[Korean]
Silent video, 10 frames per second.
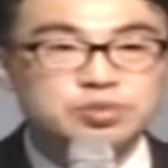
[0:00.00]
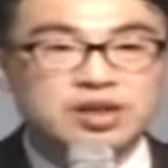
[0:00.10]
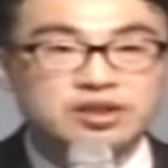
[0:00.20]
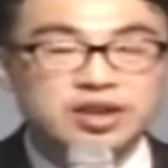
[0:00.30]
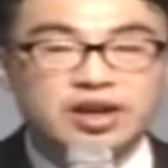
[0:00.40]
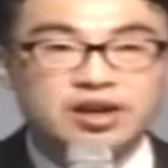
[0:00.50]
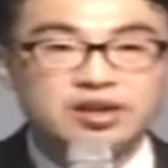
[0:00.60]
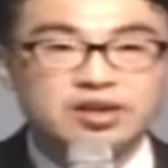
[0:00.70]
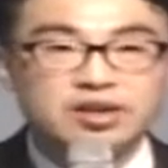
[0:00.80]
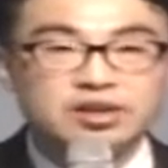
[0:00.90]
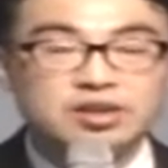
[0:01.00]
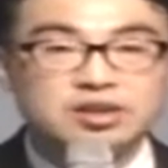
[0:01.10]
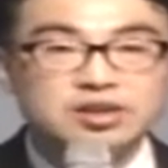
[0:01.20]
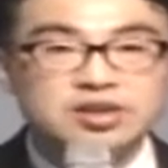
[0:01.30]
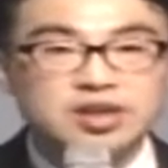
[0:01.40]
하는데
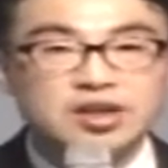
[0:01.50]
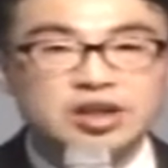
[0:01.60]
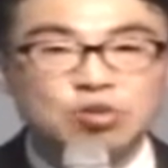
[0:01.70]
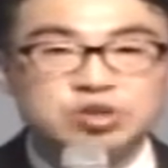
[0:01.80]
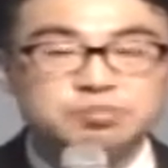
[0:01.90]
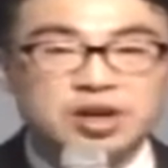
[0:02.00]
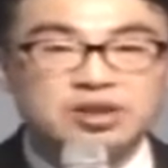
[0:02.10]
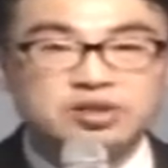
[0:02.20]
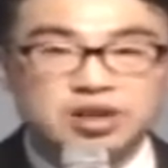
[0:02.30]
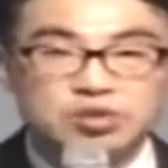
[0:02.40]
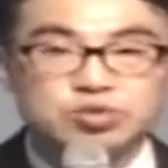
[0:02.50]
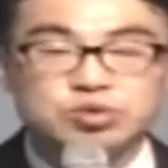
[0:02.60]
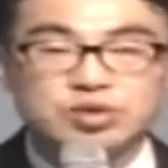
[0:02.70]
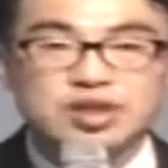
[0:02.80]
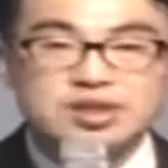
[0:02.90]
그 인간이 되고 싶어 하는
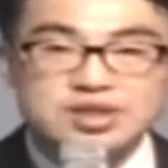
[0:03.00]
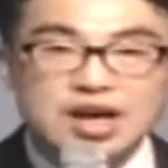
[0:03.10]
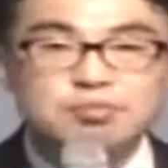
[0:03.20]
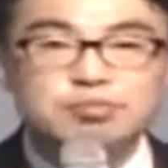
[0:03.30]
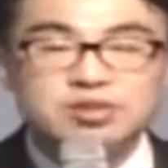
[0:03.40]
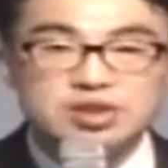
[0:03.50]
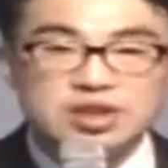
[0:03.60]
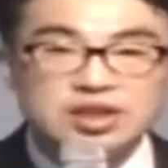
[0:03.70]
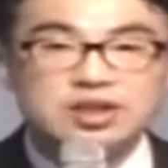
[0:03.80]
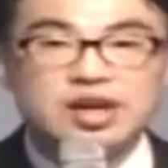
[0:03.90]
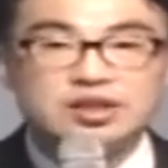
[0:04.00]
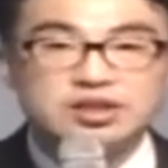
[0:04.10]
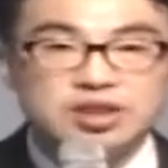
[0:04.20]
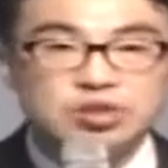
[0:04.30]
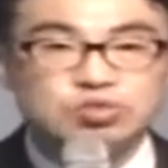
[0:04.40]
예수, 참 인간인
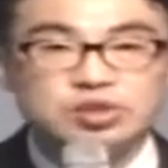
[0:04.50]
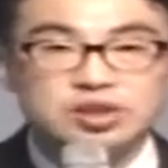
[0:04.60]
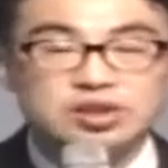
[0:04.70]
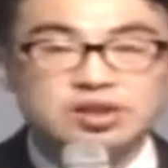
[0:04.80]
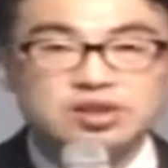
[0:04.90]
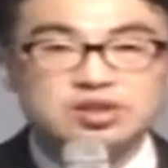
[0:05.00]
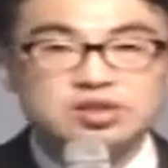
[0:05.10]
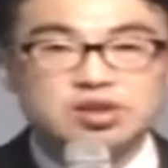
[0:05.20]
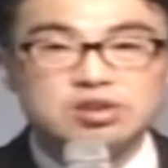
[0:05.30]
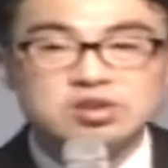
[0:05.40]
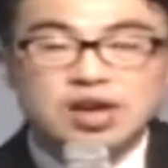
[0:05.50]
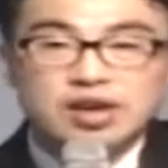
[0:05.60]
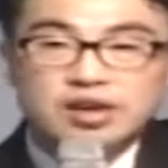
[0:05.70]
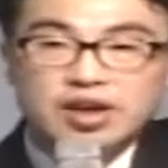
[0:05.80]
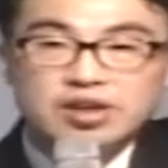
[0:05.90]
예수를
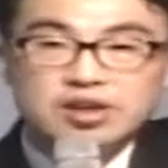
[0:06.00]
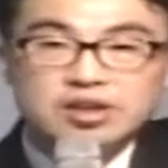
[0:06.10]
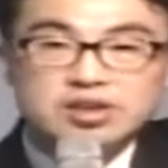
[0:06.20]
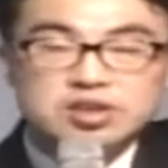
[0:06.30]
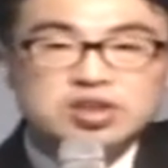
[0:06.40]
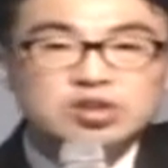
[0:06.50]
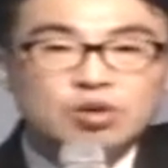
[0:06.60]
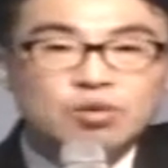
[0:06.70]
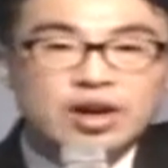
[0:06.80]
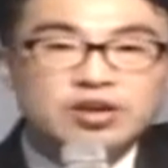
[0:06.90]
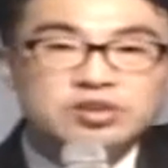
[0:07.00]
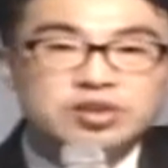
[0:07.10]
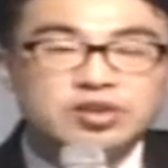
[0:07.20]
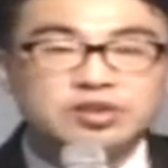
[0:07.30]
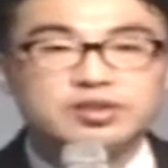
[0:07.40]
철저하게
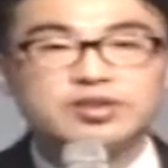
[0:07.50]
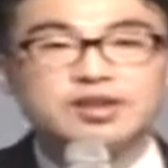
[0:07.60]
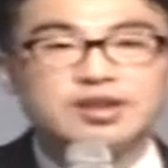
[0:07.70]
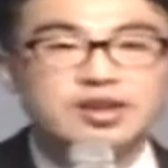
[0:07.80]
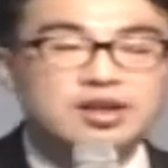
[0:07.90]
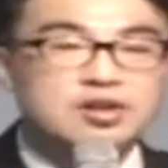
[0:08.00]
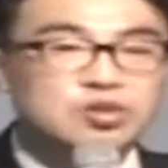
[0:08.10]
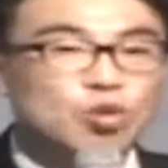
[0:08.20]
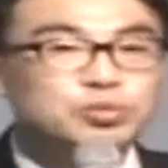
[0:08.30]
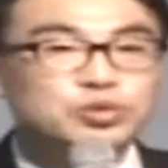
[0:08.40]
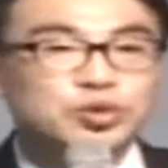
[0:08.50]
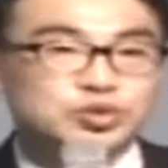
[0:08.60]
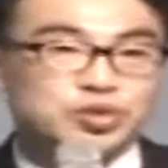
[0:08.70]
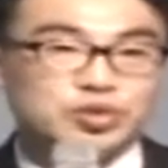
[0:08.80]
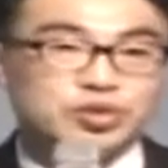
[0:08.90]
신격화하여서 높은
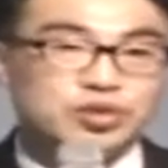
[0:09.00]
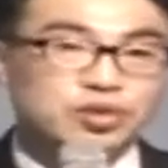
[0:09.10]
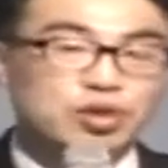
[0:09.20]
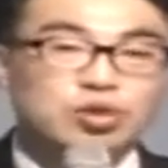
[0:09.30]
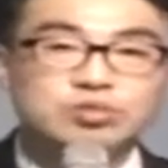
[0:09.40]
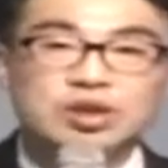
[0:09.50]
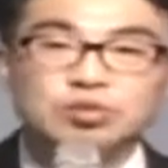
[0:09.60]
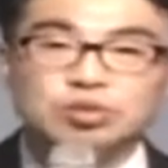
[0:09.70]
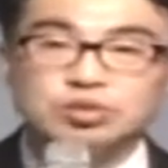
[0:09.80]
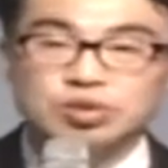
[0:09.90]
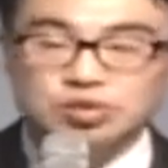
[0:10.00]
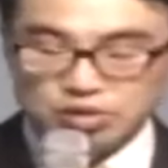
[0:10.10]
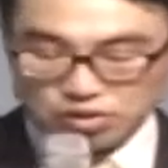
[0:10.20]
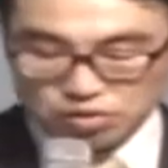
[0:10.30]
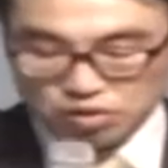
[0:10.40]
곳으로, 거룩한 곳으로
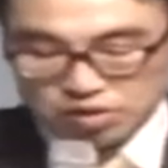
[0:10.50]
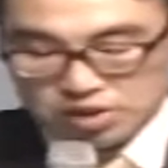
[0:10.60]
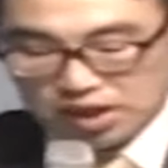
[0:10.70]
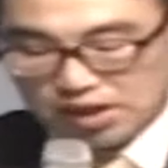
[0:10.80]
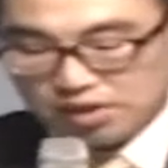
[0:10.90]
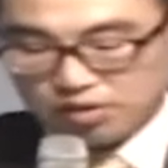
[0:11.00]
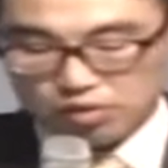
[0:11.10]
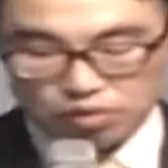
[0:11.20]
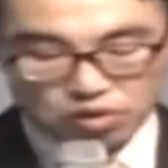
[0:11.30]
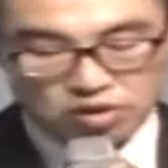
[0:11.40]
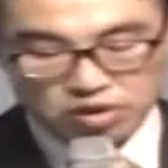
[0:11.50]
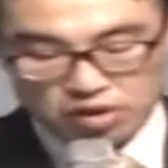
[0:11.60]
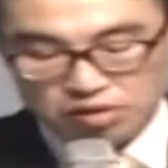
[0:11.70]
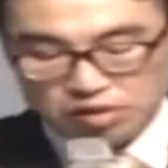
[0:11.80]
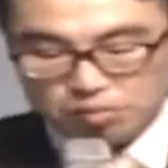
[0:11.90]
쫓아
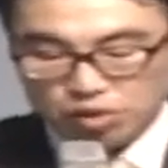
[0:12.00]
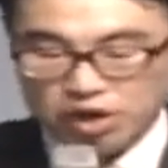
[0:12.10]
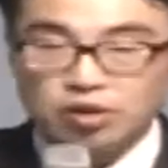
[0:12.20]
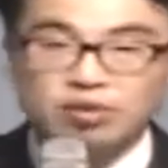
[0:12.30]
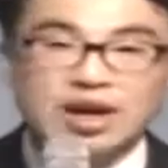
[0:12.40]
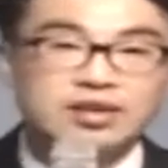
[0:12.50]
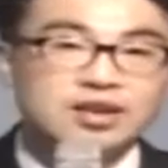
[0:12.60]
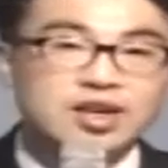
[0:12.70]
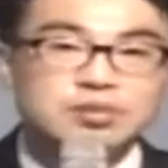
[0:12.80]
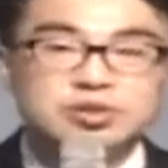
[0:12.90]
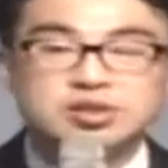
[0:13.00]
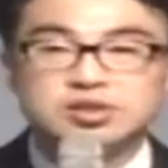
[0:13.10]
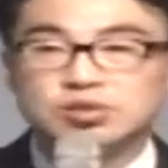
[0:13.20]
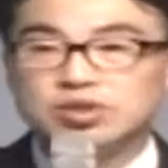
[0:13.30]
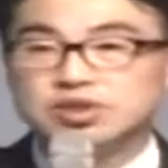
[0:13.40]
올려 보내려고 안간힘을
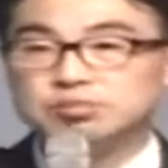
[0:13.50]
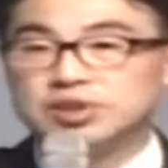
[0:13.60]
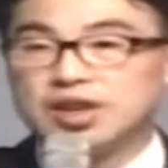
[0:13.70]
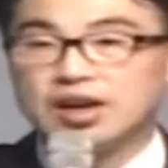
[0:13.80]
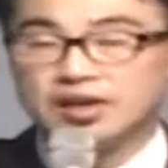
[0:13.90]
쓰고 있습니다.